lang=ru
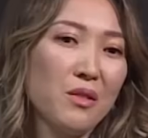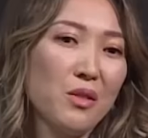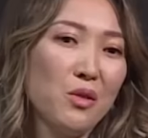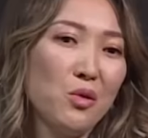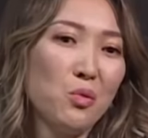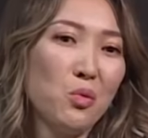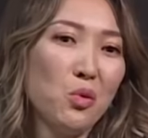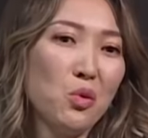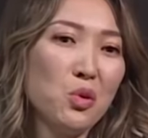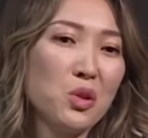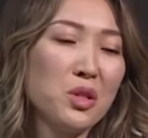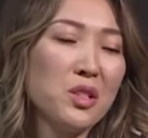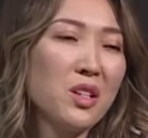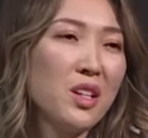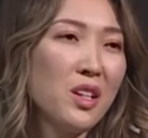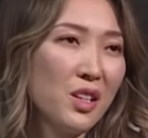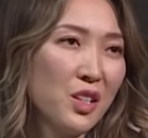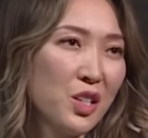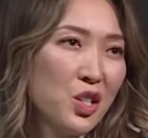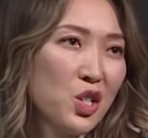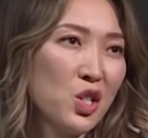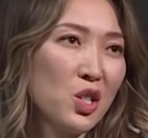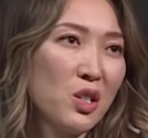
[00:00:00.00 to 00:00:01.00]
Любой
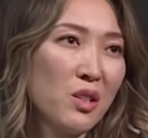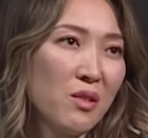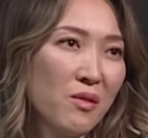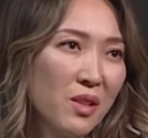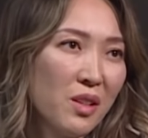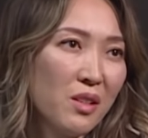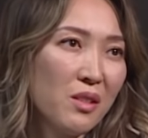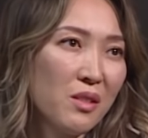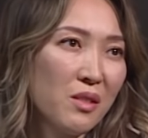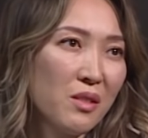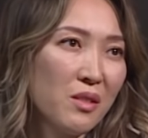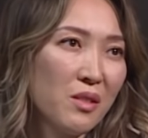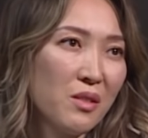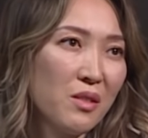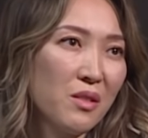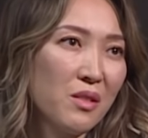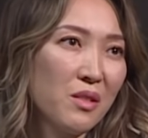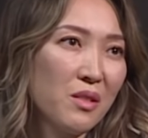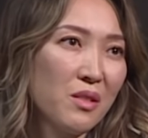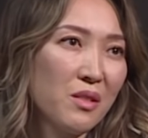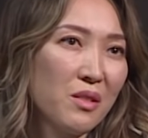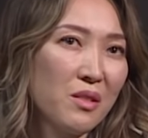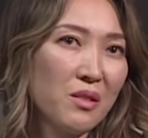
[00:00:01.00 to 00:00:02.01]
зрелый человек,
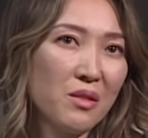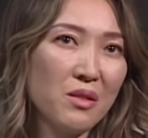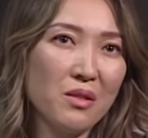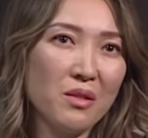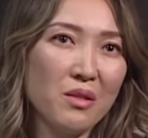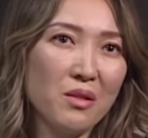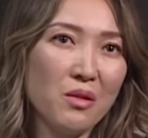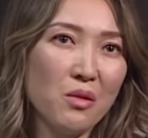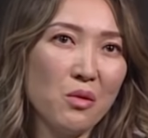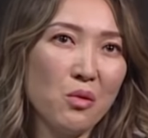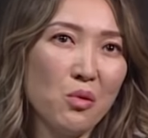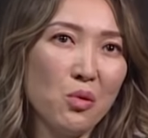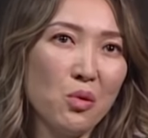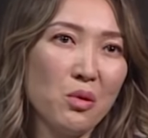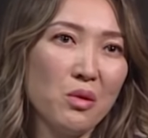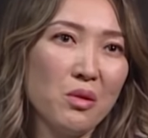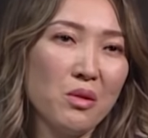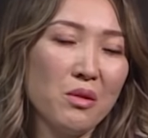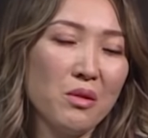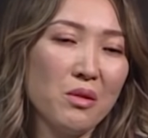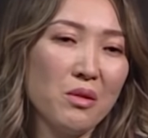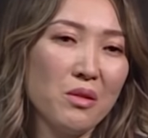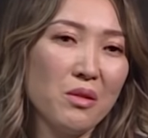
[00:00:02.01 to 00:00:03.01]
а,
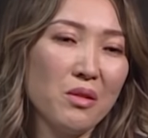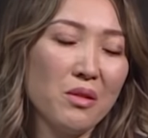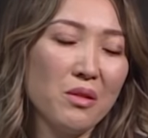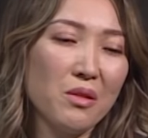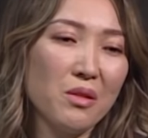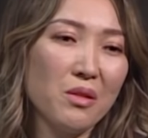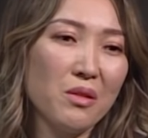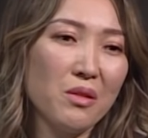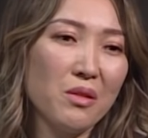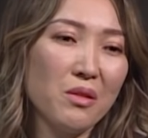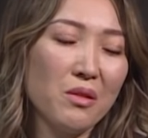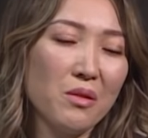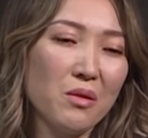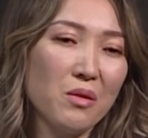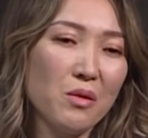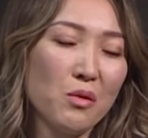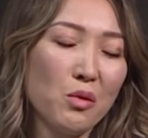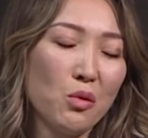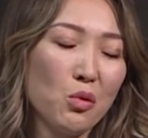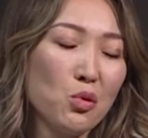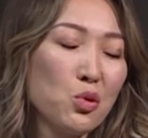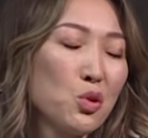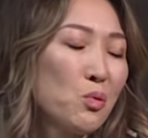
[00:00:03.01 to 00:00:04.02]
он а,
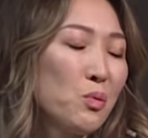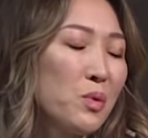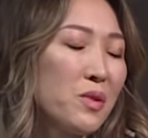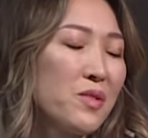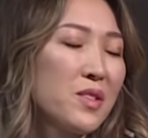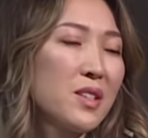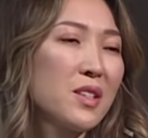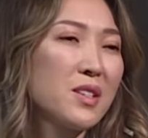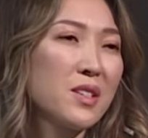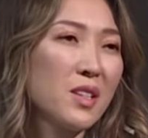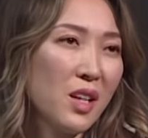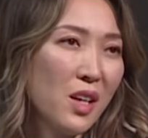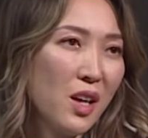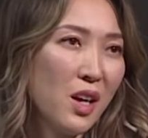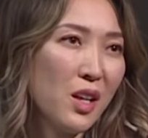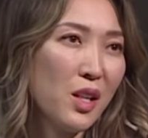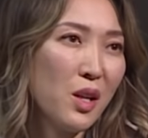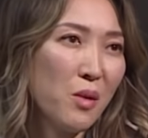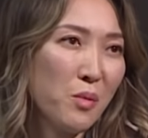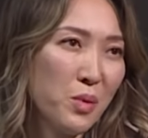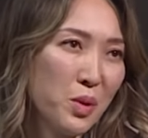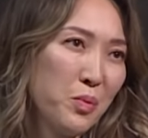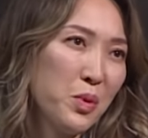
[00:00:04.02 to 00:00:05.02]
должен быть в
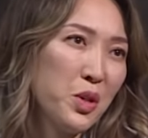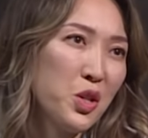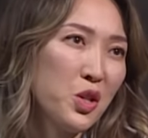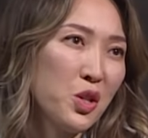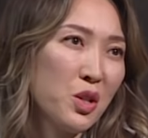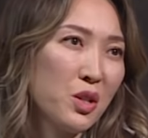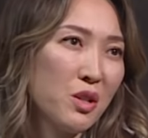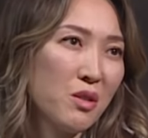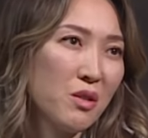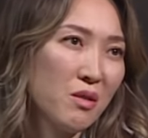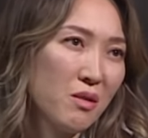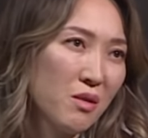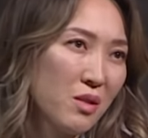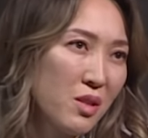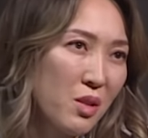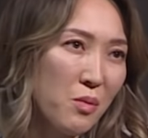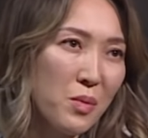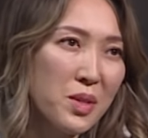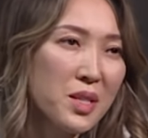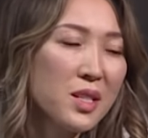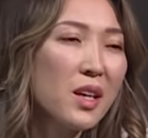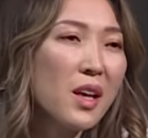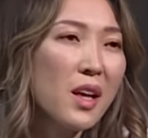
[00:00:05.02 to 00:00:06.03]
состоянии обеспечить
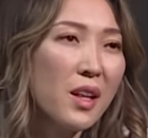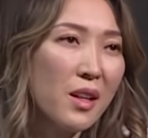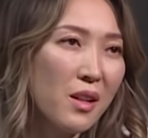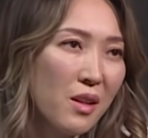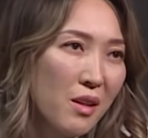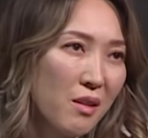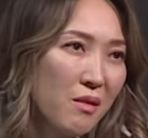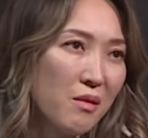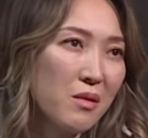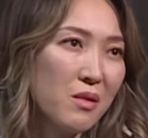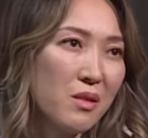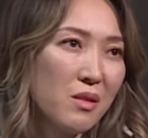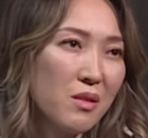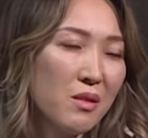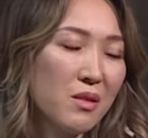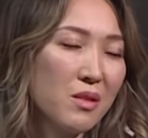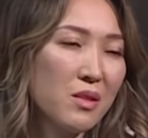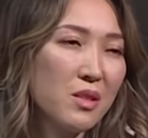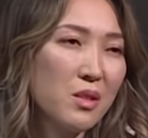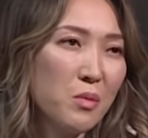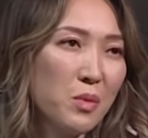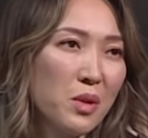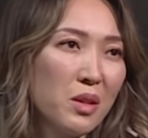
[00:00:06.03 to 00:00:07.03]
самостоятельно
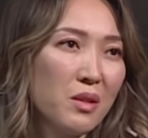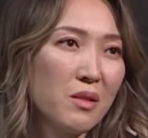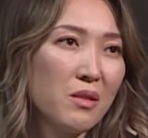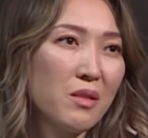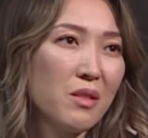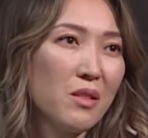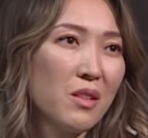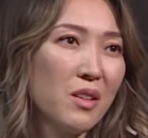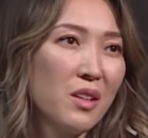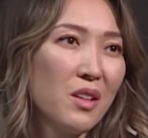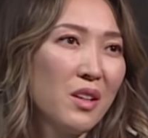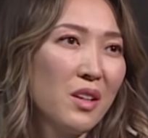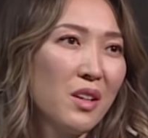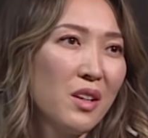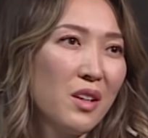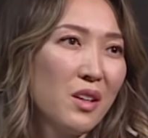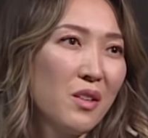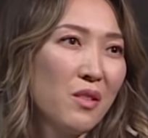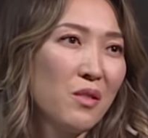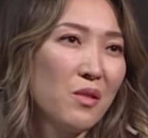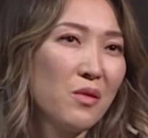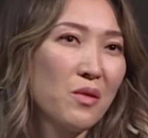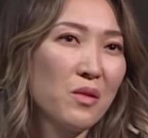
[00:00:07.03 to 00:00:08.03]
себе
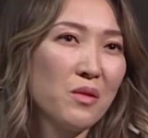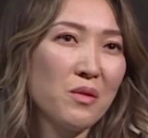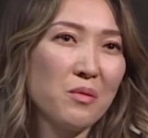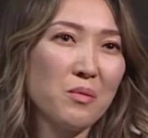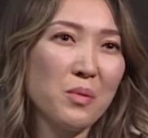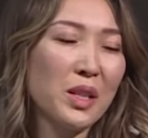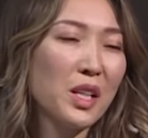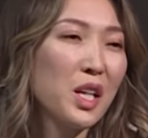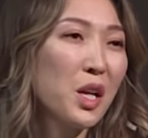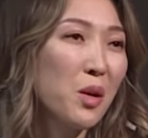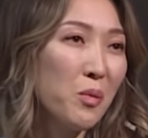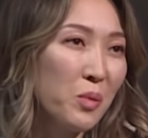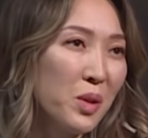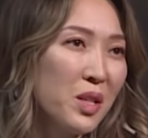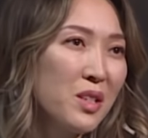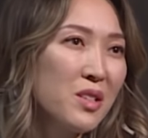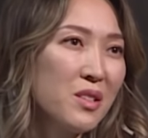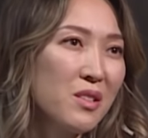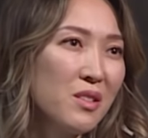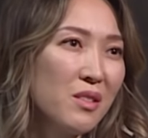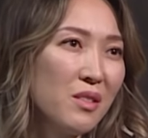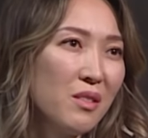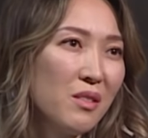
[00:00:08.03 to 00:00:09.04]
э,
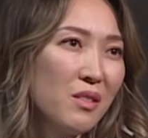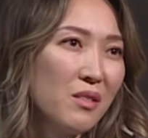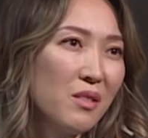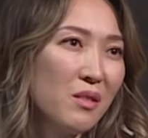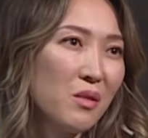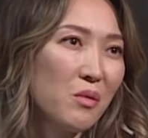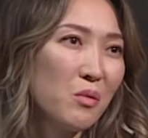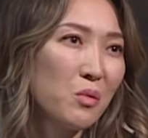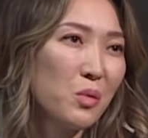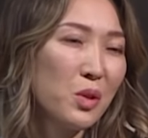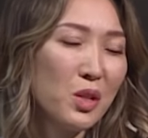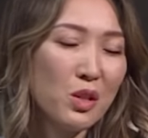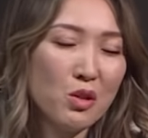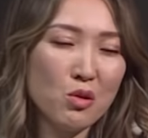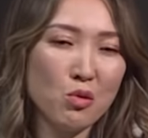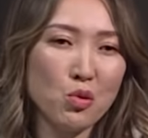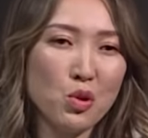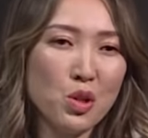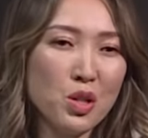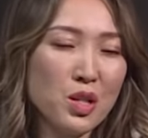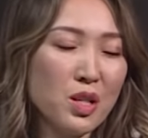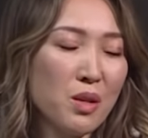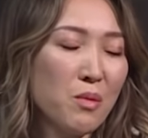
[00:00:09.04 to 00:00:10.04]
потребности, быть,
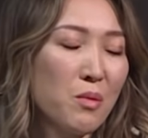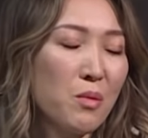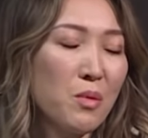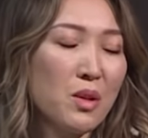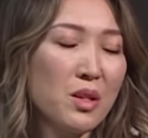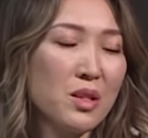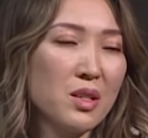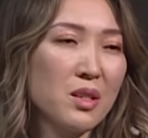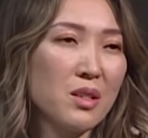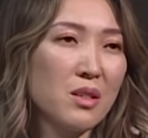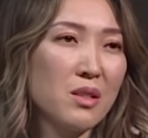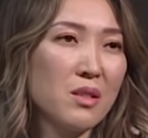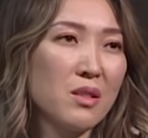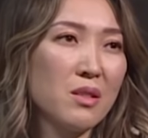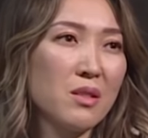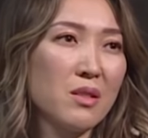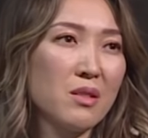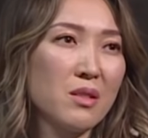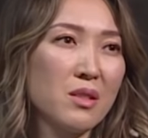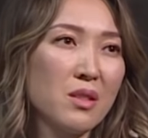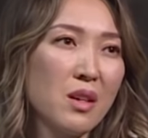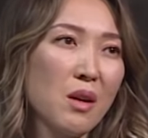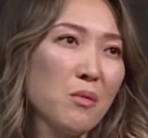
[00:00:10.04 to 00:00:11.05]
служить
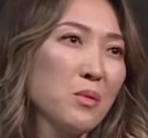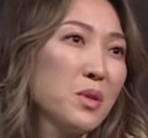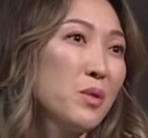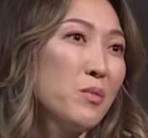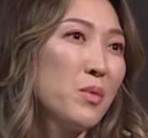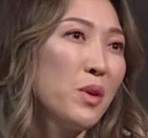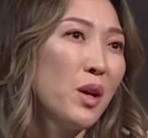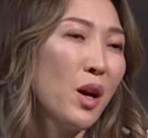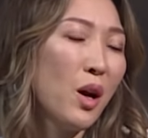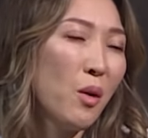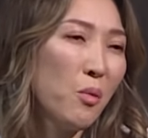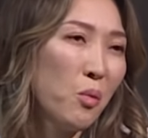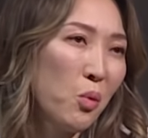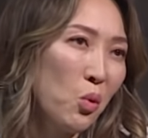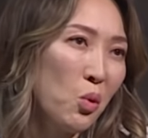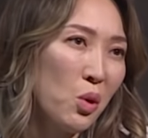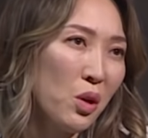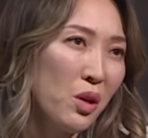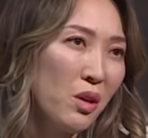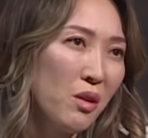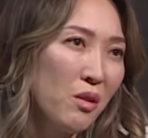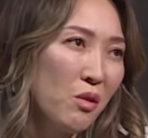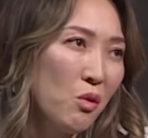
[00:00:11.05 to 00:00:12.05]
сам, себе
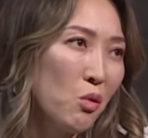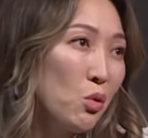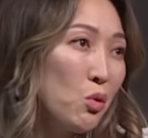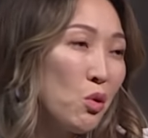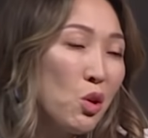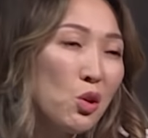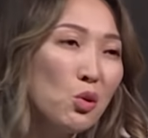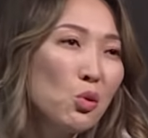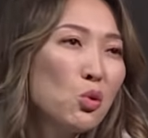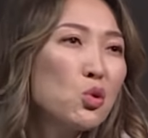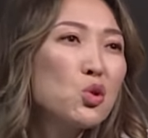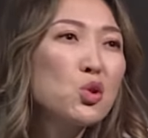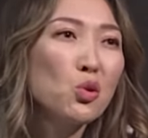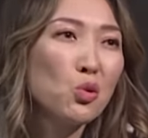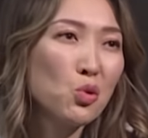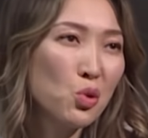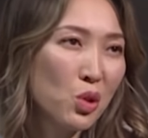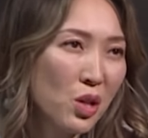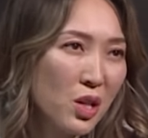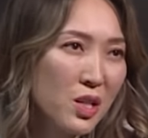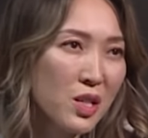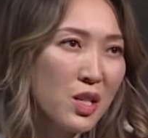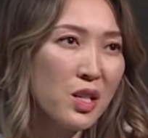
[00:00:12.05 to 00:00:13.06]
опорой. Он не должен
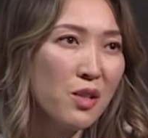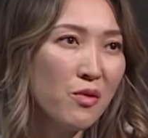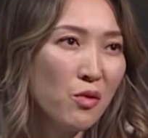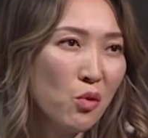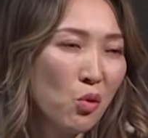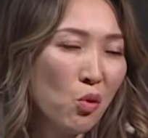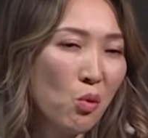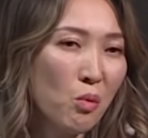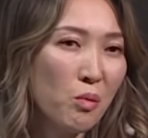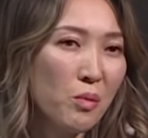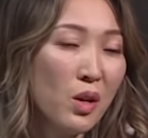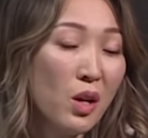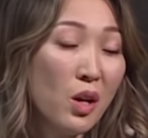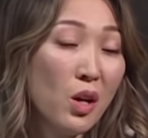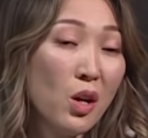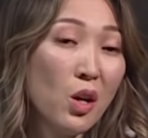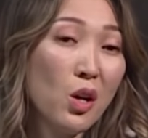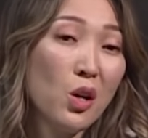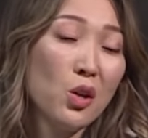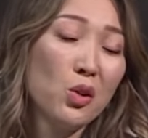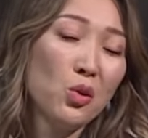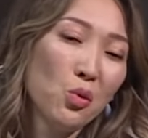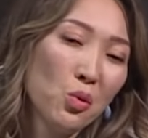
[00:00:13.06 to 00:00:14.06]
нуждаться ни в ком.
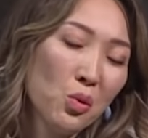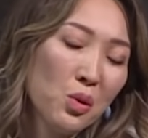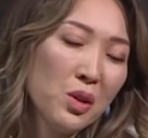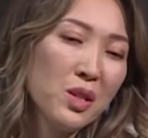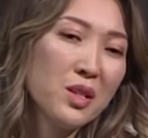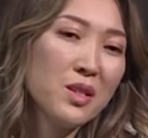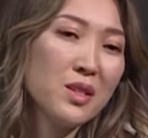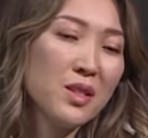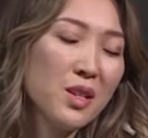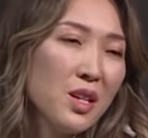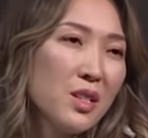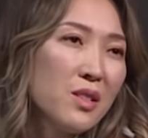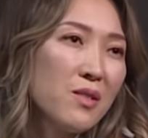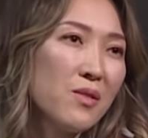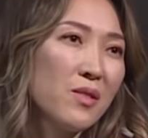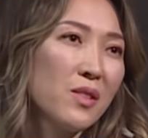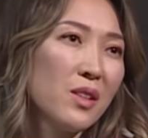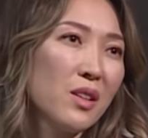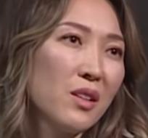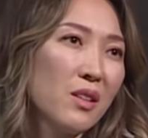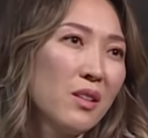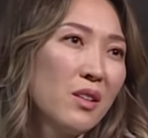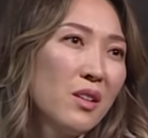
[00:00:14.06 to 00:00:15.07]
Но,
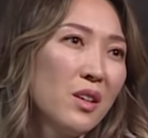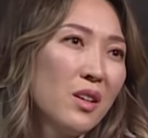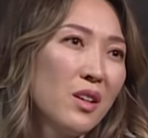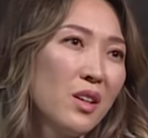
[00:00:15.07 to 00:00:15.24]
естественно,